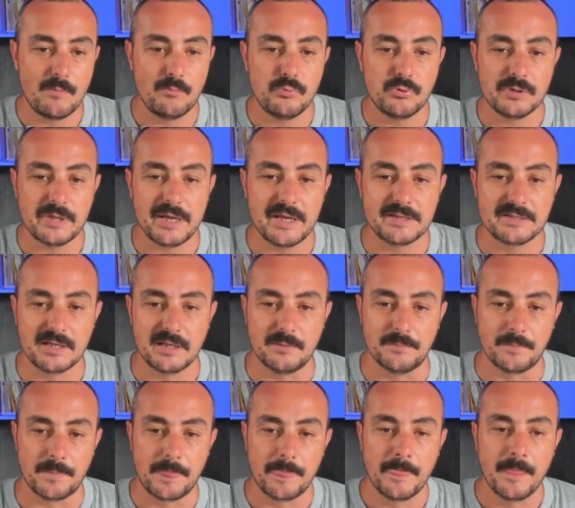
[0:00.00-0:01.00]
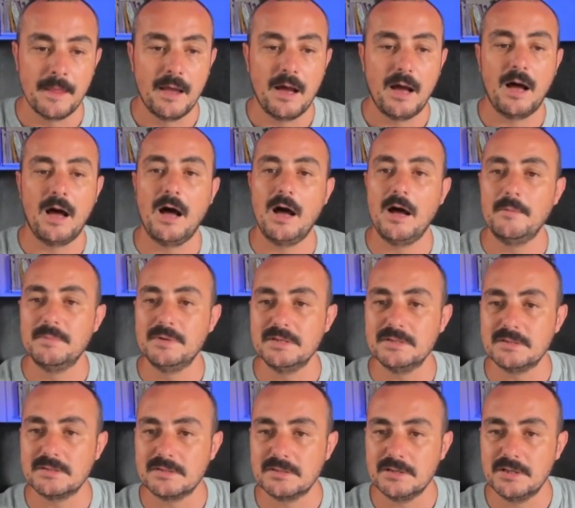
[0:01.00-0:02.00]
burada yazalım.
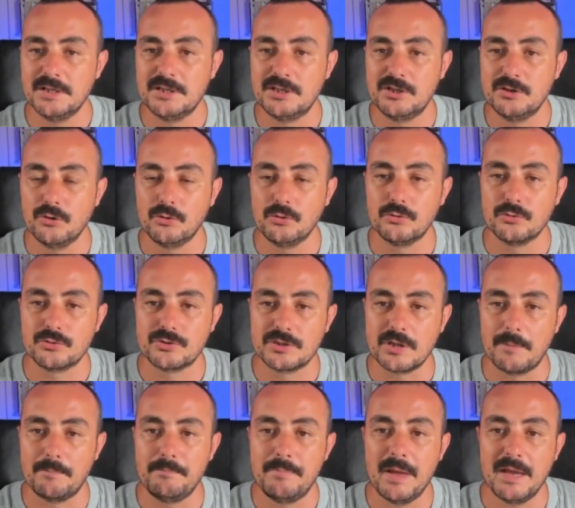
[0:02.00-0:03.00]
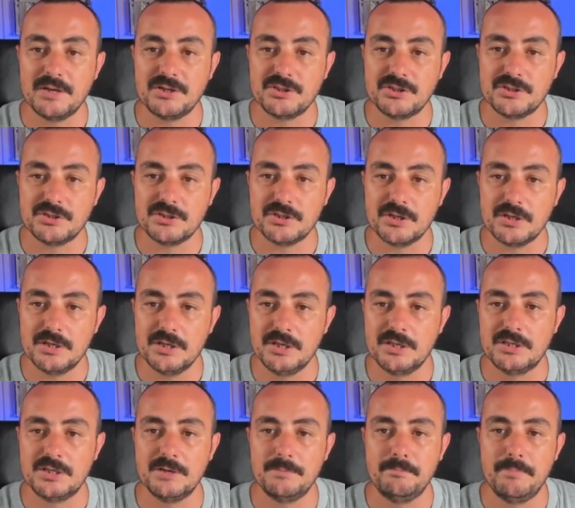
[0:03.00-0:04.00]
A'mız 2 olursa 5,
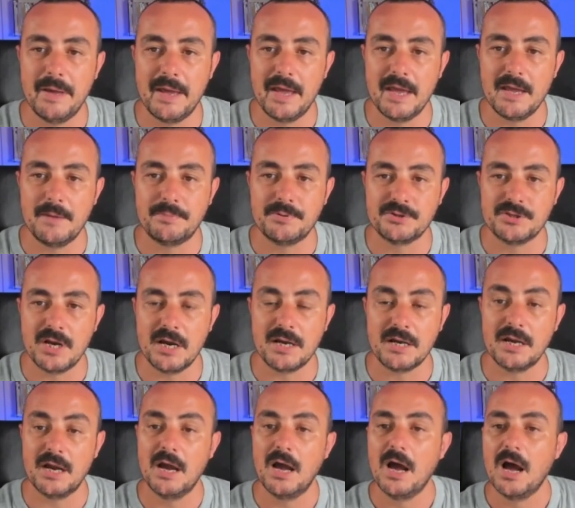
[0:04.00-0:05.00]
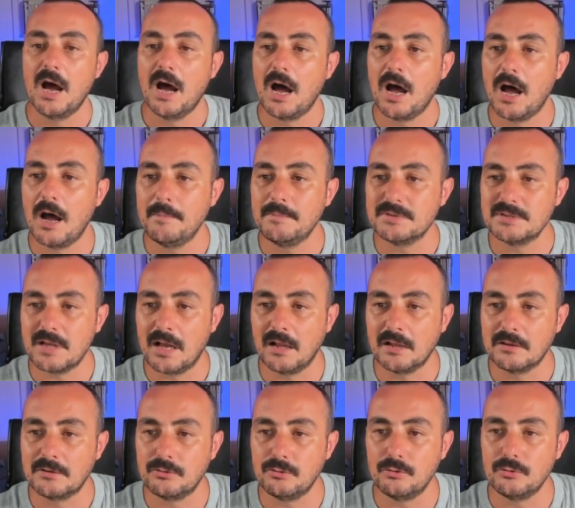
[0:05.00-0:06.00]
2 B yapacak. A'mız
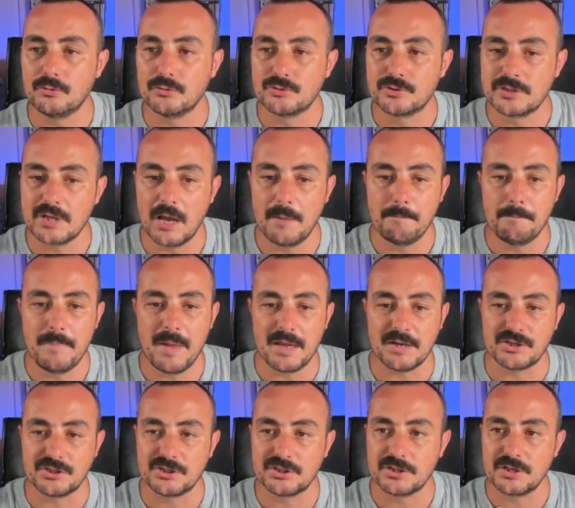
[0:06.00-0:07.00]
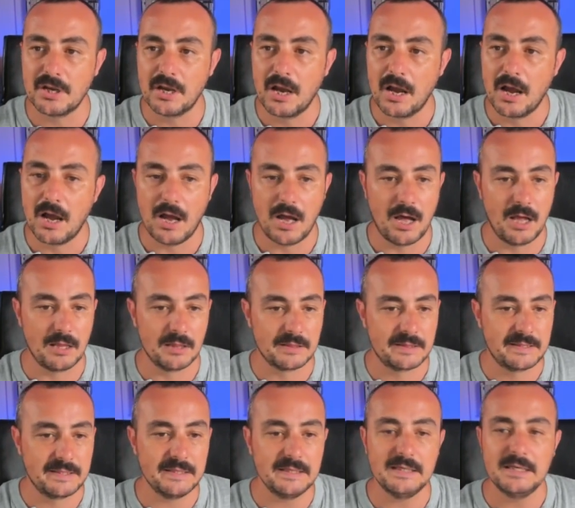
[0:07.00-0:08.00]
6 olursa 5,
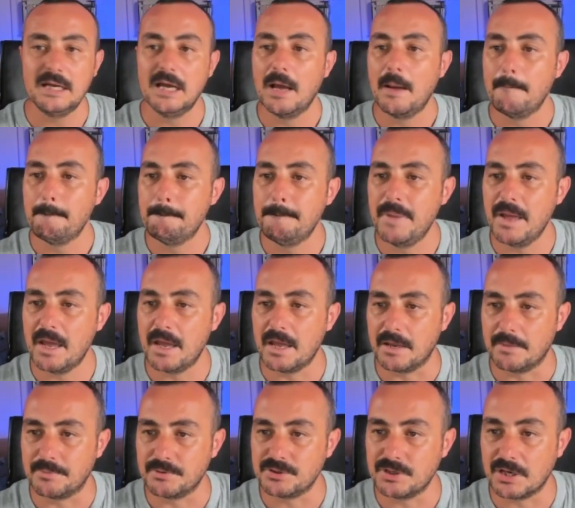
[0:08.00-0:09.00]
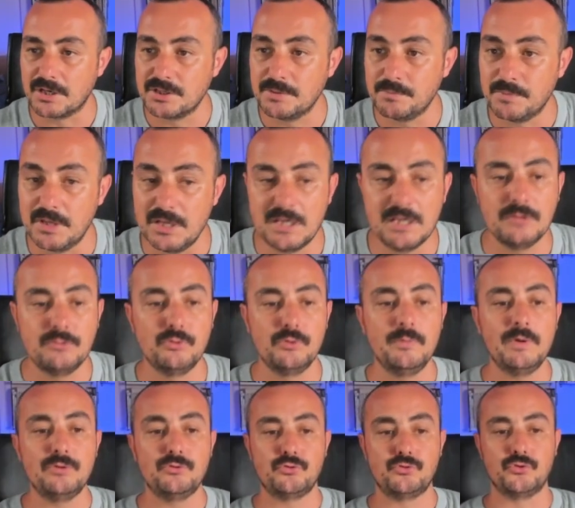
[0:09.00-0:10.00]
6 B yapacak. Şimdi iki
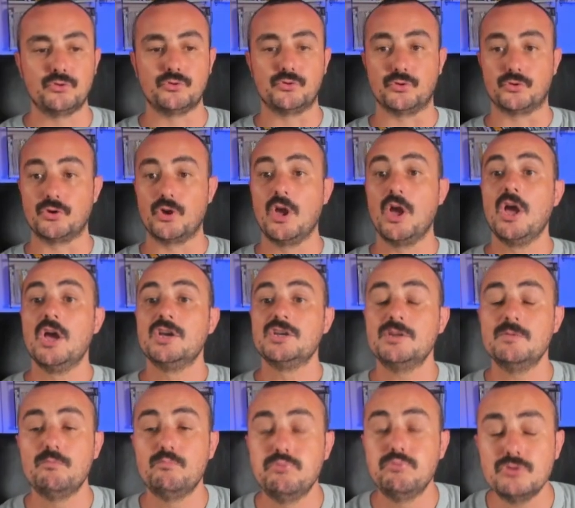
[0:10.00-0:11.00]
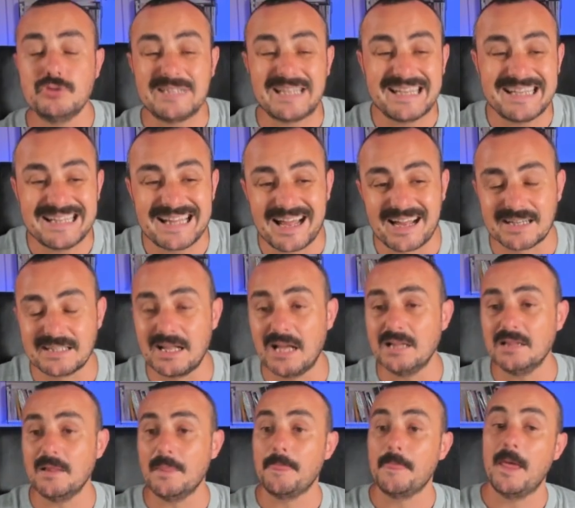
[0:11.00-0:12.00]
duruma düşürdük. Şimdi bu
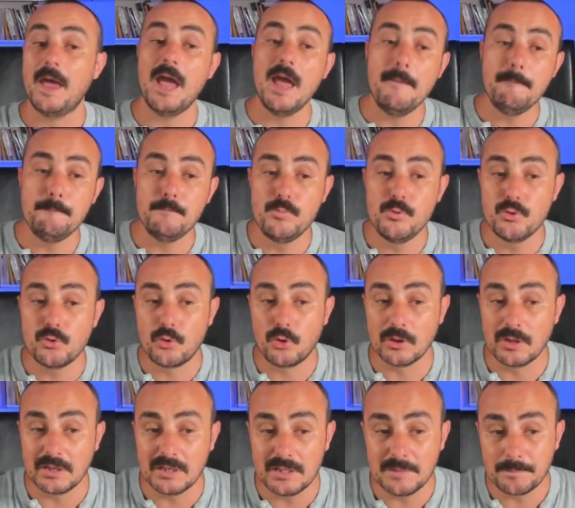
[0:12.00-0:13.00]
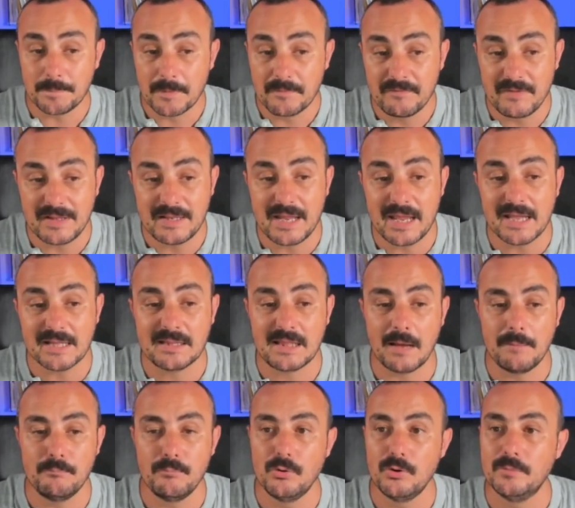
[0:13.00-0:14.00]
sayılardan en büyük olanı ve neye
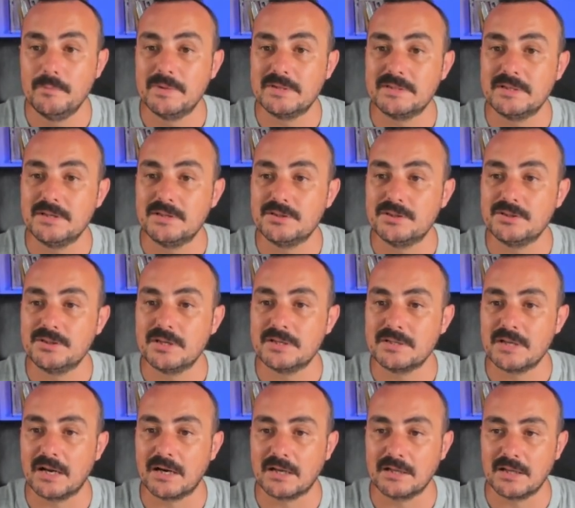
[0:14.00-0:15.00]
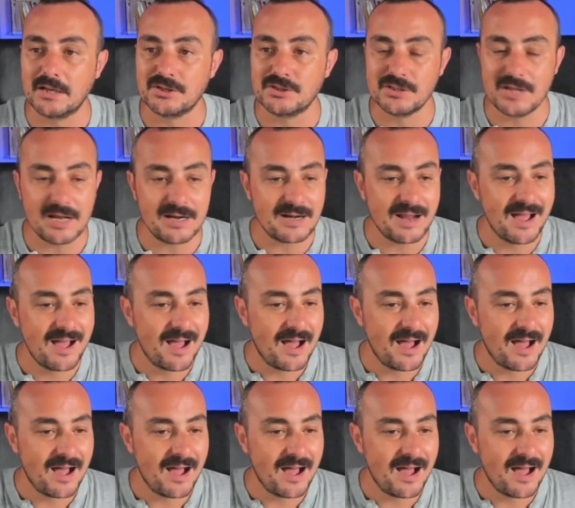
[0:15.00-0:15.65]
tam bölünmesini isteyeceğiz arkadaşlar?